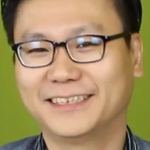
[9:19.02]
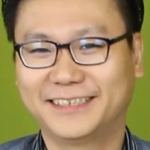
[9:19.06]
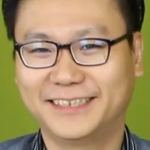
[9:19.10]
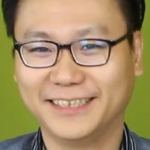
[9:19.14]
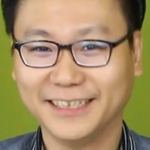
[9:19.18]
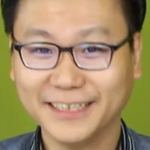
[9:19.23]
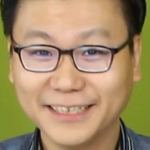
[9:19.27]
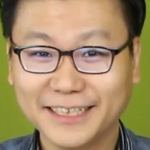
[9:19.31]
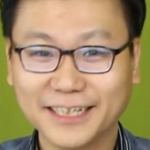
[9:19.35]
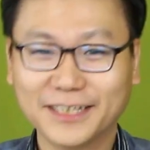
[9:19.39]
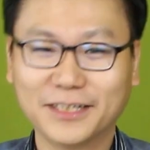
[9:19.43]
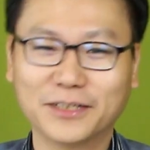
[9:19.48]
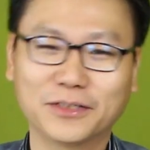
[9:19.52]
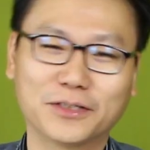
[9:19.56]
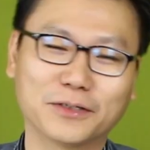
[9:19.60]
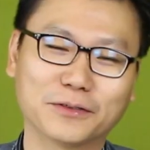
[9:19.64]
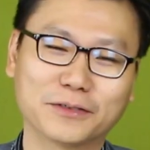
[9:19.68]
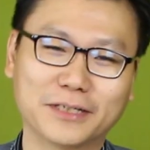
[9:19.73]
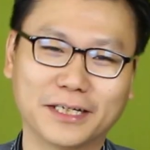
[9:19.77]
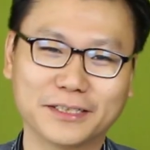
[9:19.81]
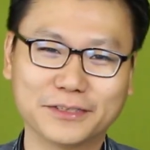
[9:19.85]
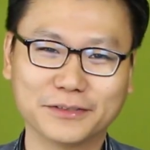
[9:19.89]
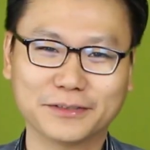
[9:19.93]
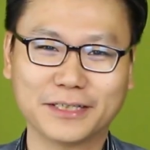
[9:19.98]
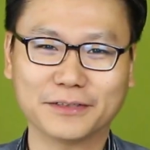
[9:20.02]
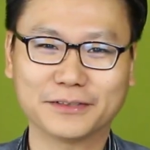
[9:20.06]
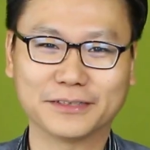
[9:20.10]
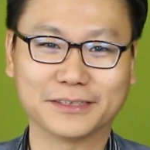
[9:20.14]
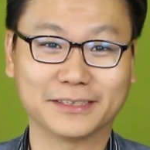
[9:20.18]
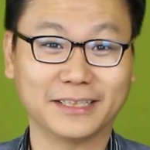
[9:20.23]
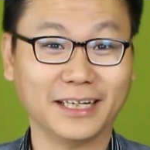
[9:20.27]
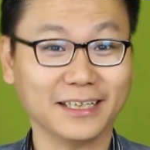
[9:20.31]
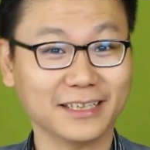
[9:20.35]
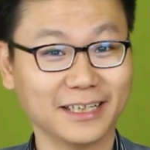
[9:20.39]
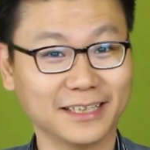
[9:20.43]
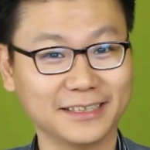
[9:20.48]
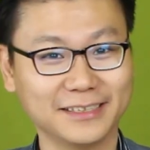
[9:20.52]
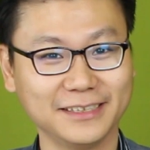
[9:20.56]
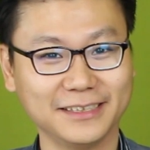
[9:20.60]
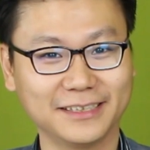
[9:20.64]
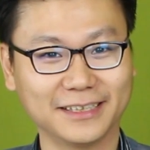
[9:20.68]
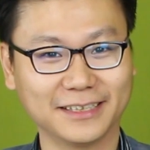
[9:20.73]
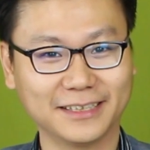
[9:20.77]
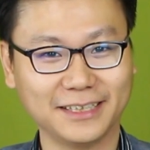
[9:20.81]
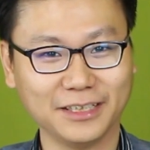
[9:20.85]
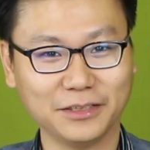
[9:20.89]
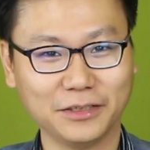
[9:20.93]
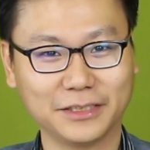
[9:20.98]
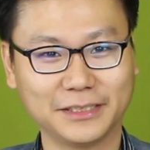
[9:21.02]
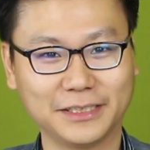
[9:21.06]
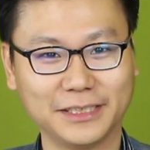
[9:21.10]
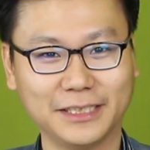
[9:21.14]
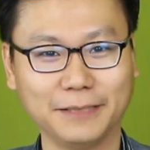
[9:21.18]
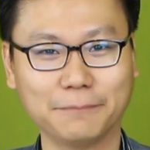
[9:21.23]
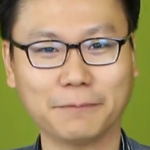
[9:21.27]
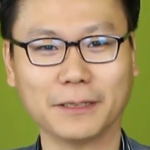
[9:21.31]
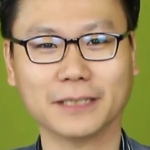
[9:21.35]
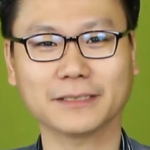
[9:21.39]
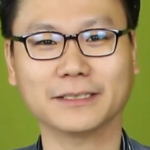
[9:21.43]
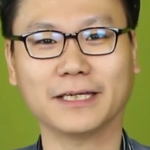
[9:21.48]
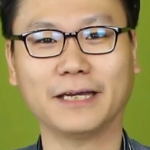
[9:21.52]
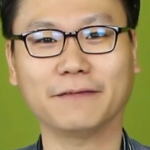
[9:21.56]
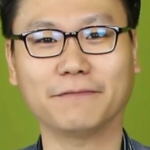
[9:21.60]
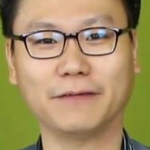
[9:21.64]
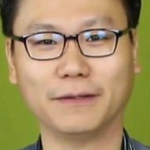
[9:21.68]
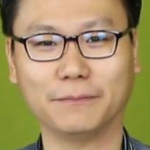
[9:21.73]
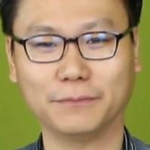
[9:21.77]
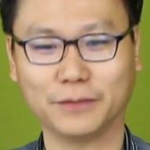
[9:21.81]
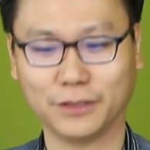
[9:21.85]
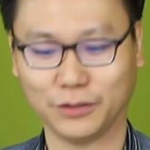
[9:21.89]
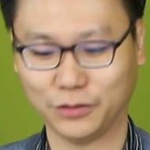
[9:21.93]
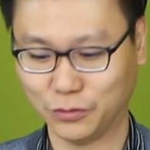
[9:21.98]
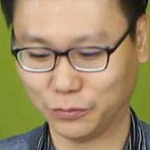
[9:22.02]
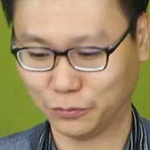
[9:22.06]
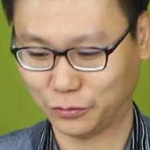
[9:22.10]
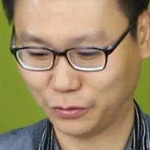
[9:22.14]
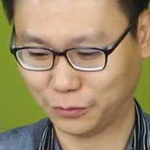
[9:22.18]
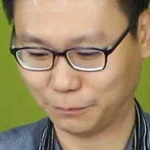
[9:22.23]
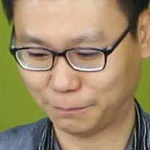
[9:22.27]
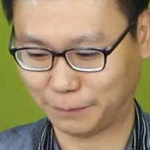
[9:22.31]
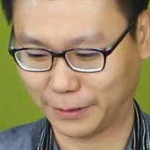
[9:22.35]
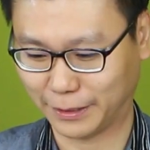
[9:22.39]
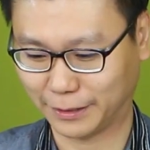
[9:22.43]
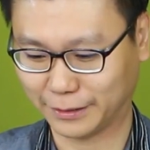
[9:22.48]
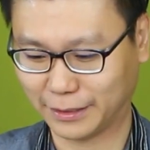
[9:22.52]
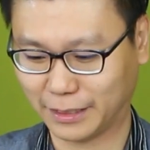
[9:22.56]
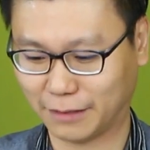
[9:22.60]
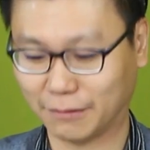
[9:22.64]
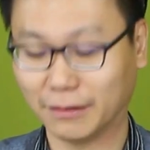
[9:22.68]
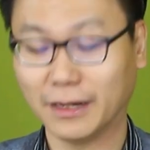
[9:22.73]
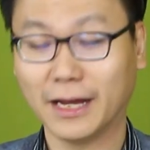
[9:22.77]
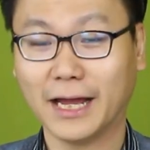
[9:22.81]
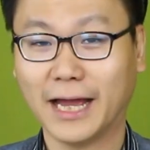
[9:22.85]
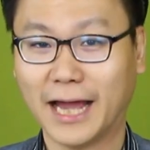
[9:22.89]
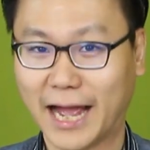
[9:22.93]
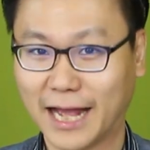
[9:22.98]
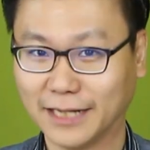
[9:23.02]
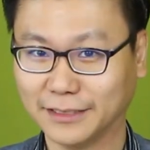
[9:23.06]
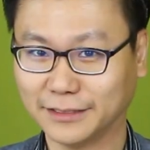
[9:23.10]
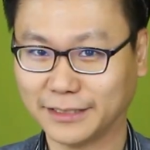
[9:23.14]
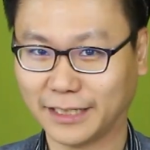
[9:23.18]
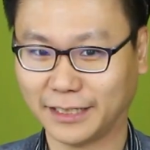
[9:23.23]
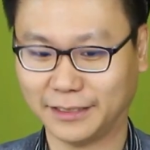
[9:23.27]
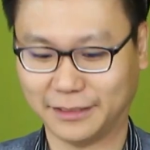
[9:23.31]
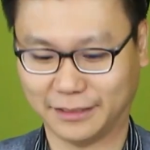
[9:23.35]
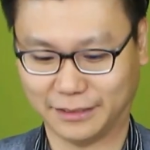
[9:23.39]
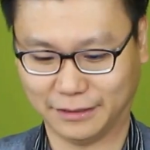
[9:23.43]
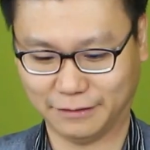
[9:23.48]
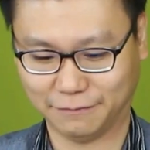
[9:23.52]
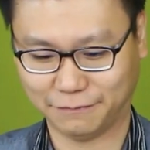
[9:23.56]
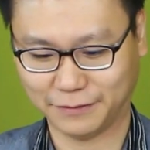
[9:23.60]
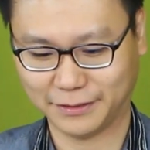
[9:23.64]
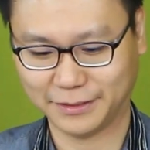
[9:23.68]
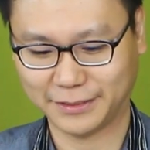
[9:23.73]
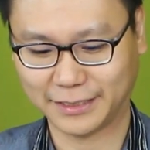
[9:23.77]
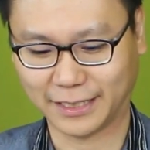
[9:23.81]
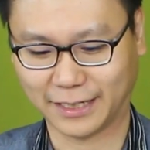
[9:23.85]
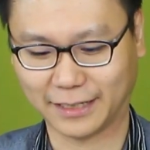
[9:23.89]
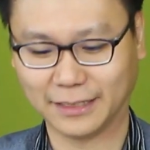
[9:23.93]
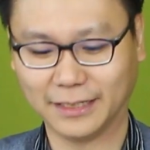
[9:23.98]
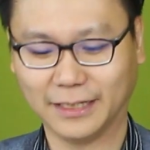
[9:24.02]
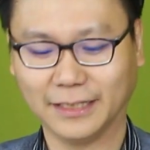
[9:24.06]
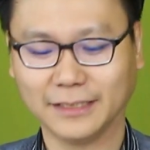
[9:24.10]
今天的头条就到此，大家记得订阅 CD Plus FM 的 YouTube 频道，按赞和分享，